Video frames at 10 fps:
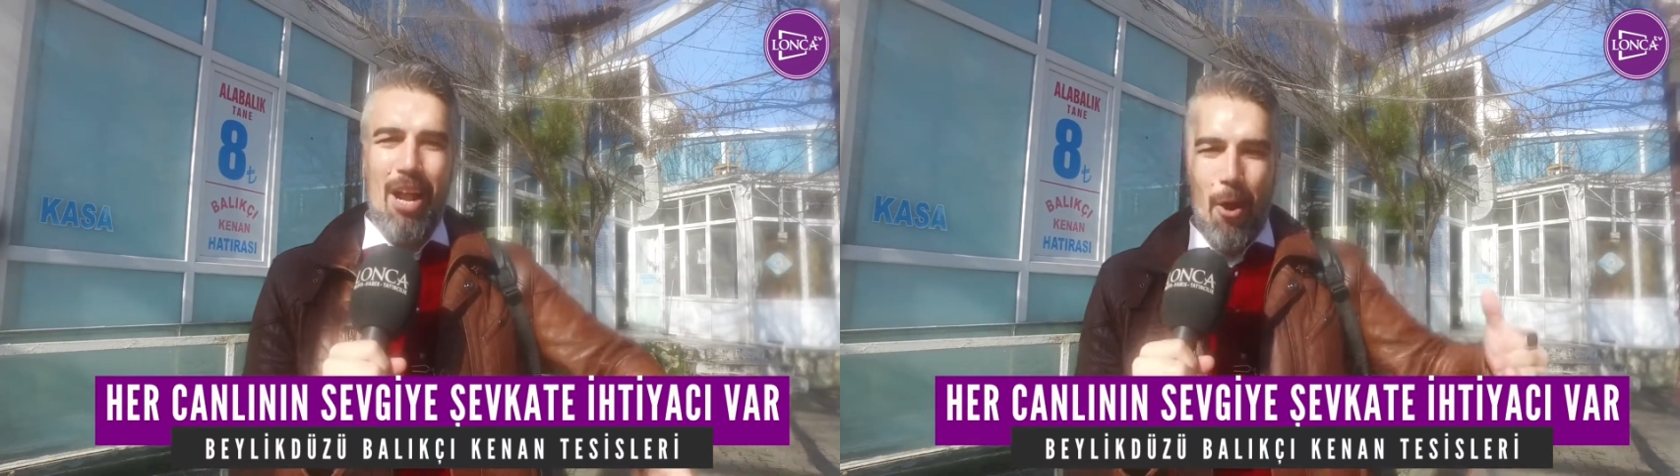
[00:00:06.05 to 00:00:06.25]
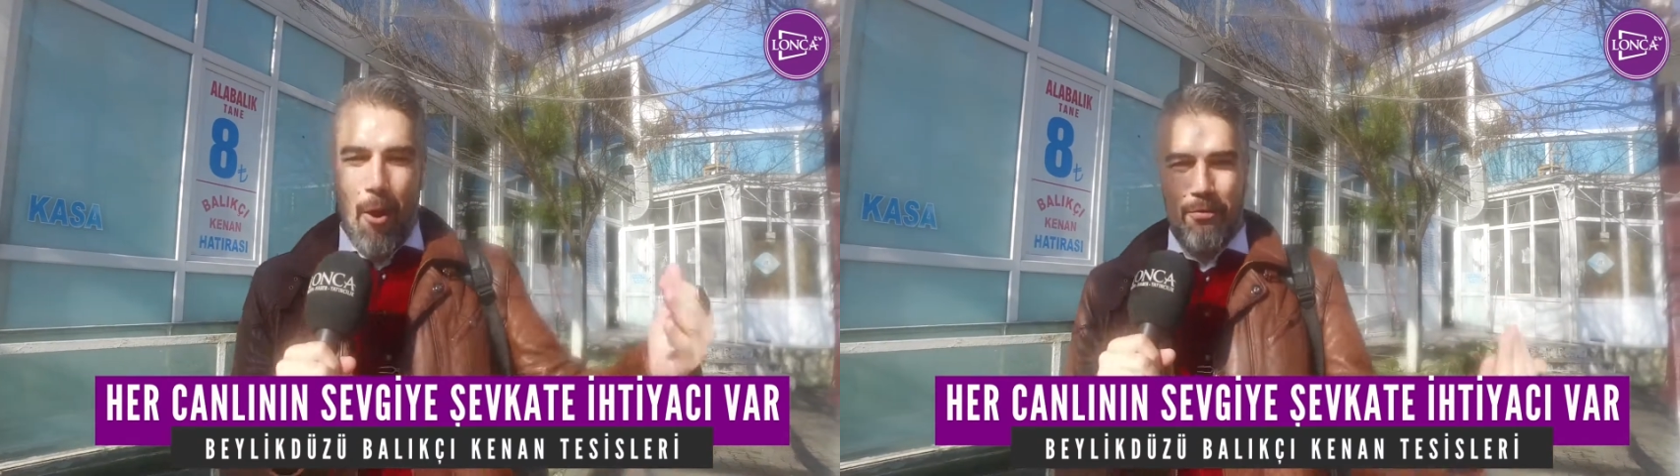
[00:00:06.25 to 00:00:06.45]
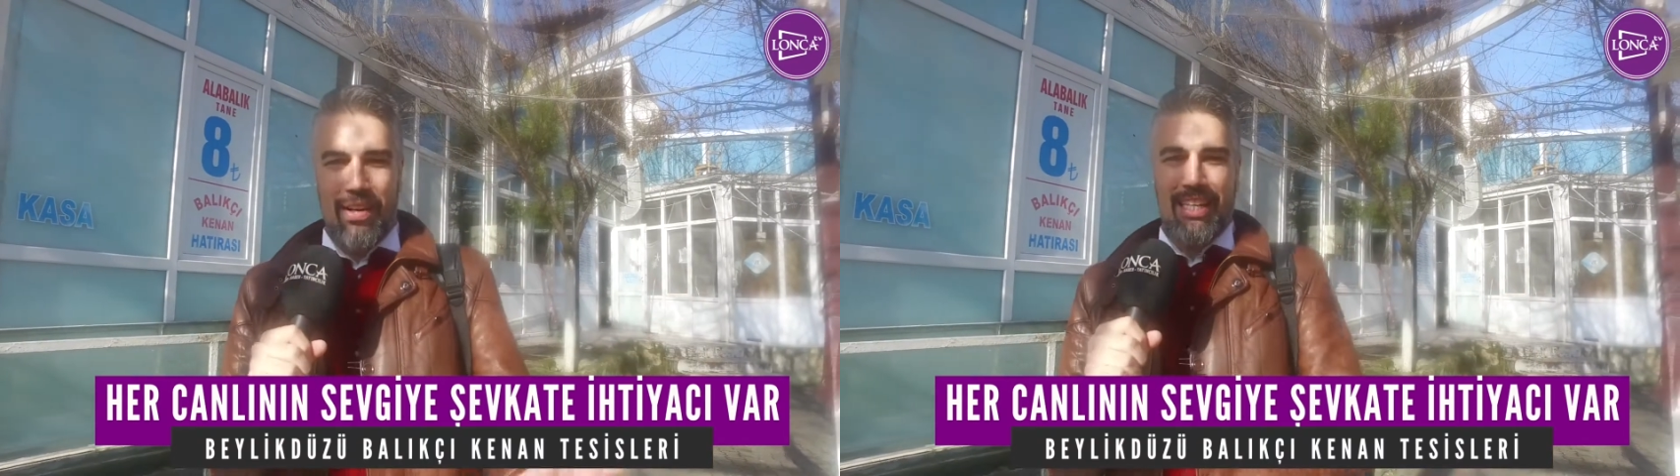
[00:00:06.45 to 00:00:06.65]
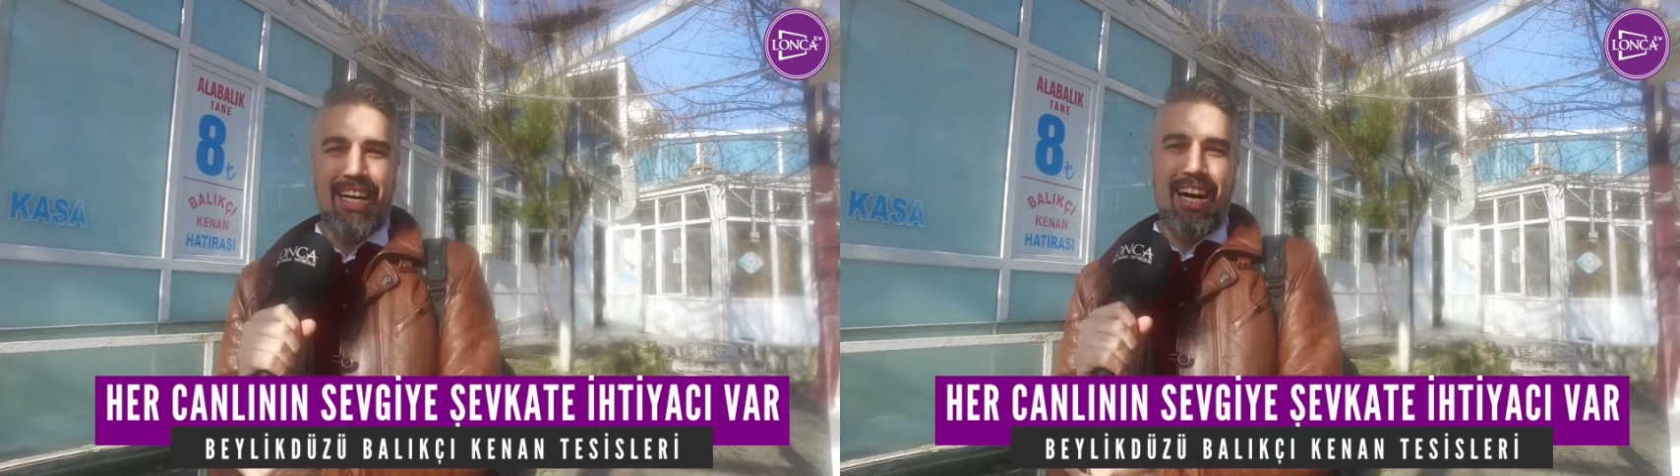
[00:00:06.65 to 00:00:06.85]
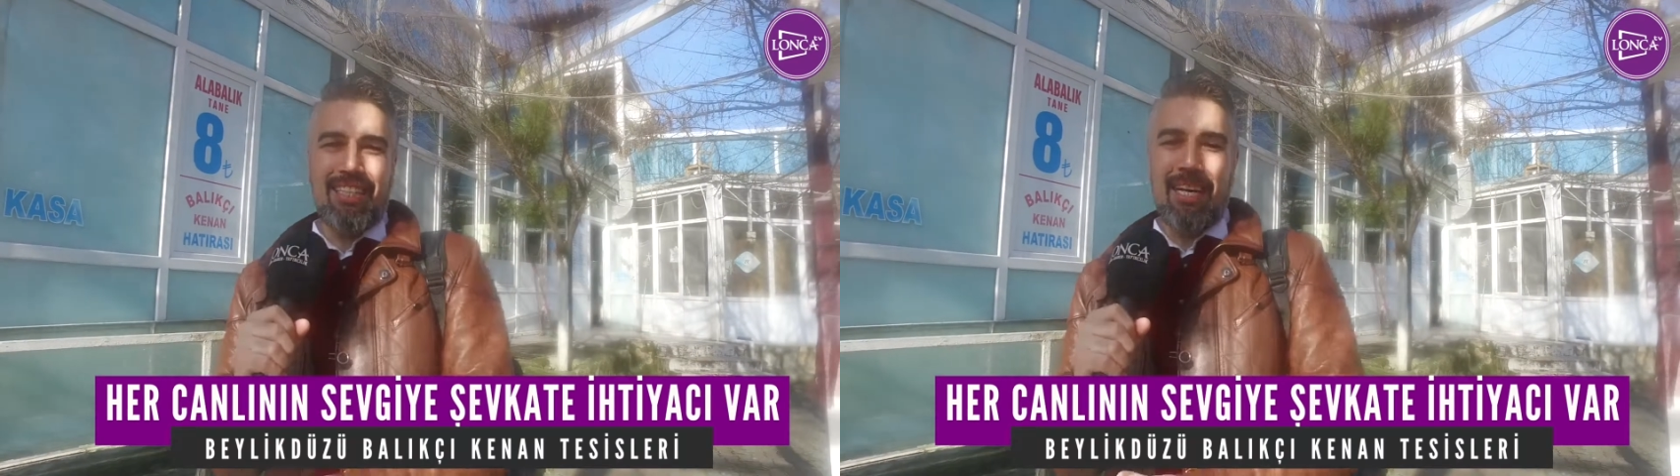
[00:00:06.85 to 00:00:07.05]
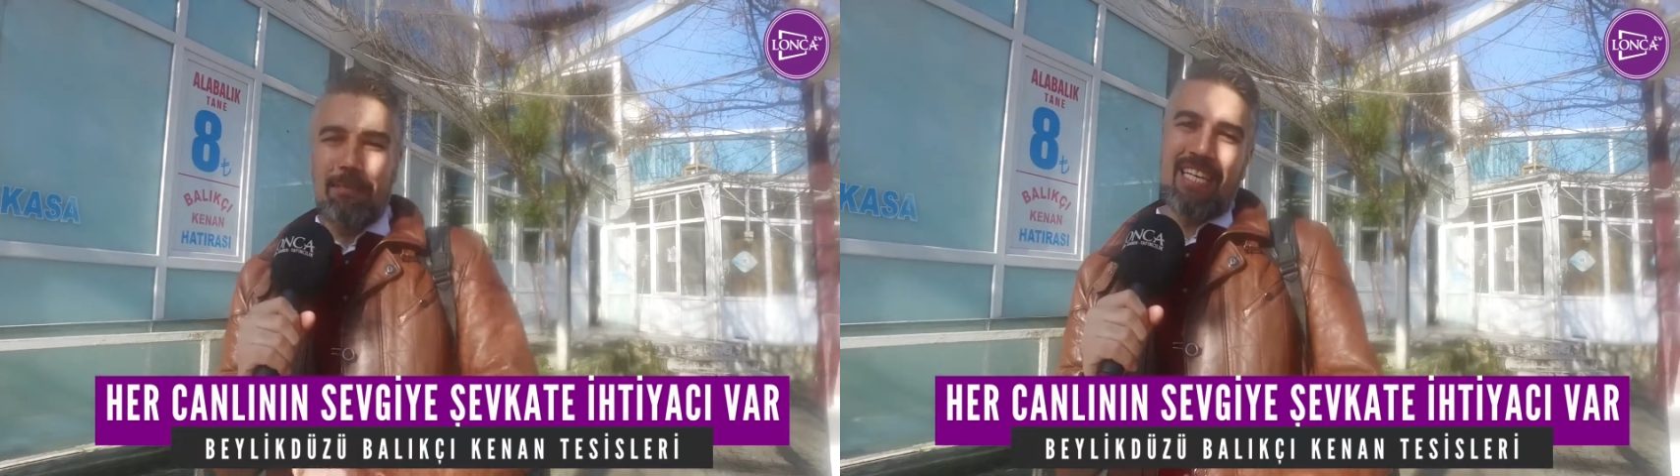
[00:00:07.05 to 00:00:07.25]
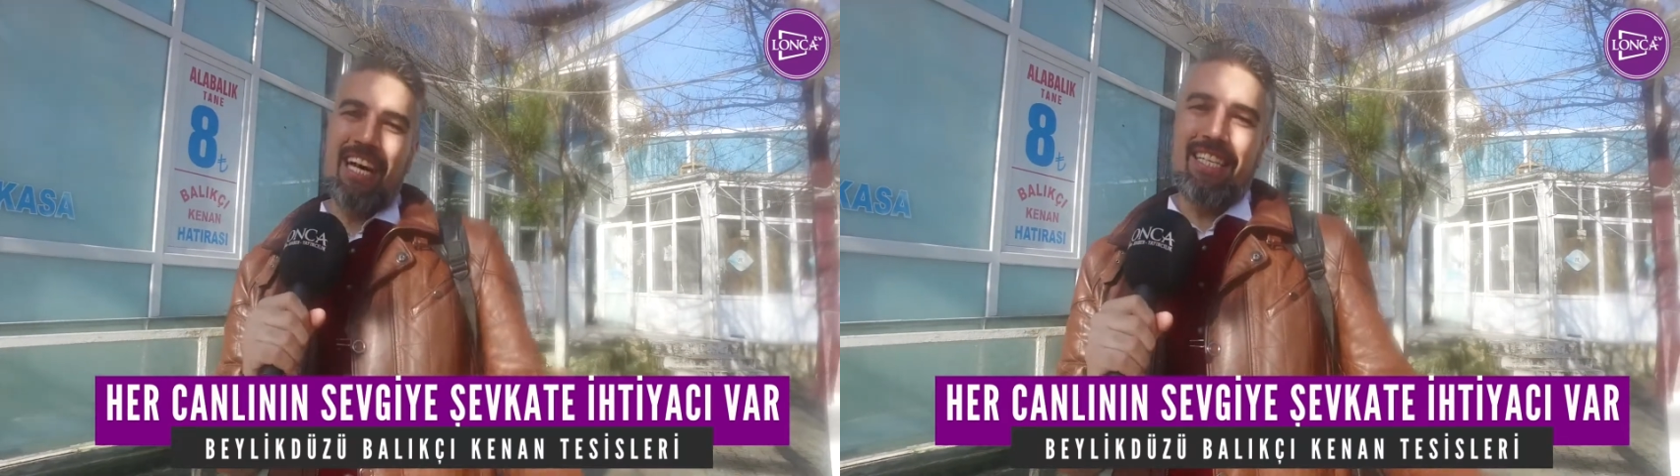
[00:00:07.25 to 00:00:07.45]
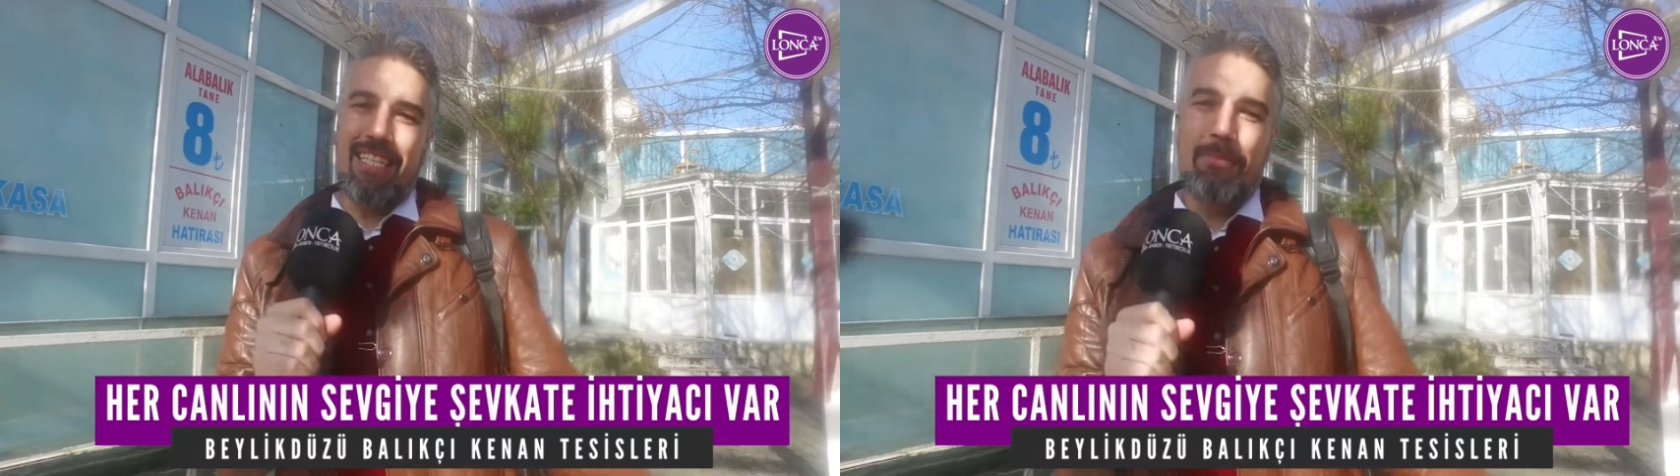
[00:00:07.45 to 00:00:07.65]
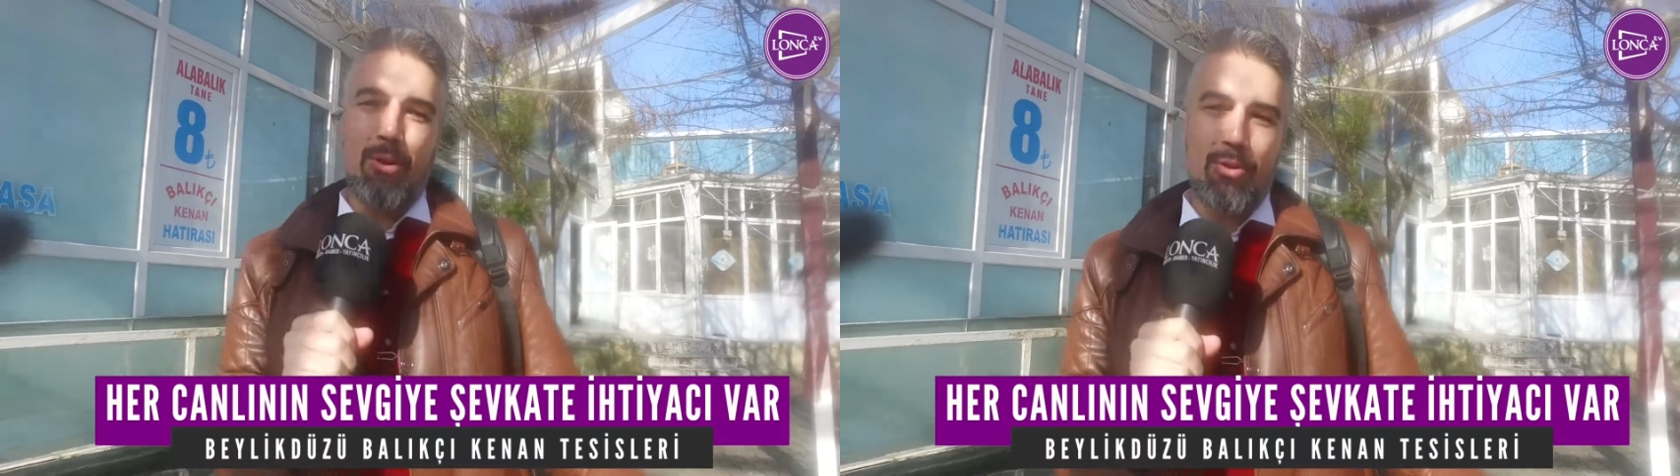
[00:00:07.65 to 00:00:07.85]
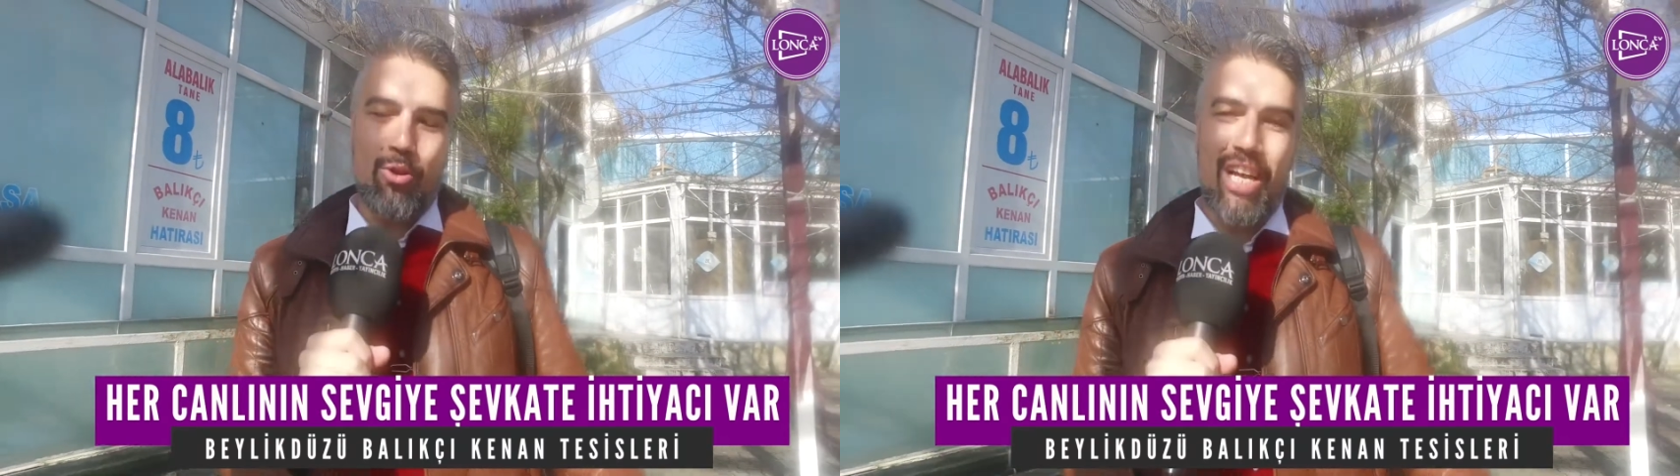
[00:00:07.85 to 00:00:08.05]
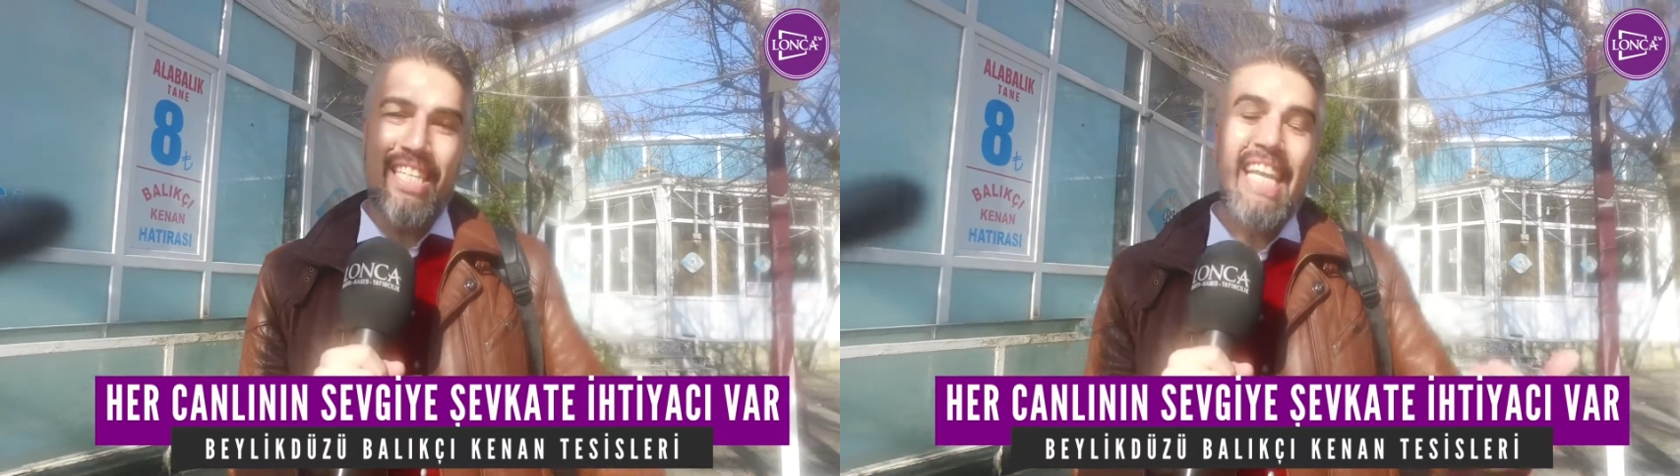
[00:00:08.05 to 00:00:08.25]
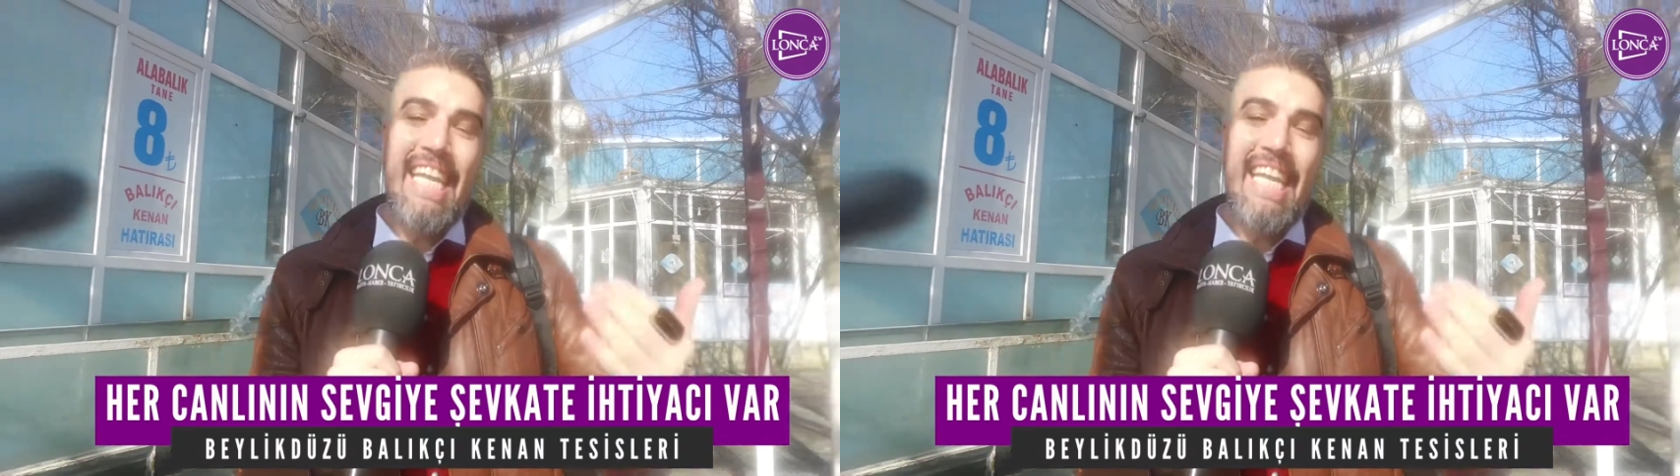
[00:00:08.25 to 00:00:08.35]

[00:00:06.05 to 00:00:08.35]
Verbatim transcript: of yeter artık hep siyaseti mi konuşacağız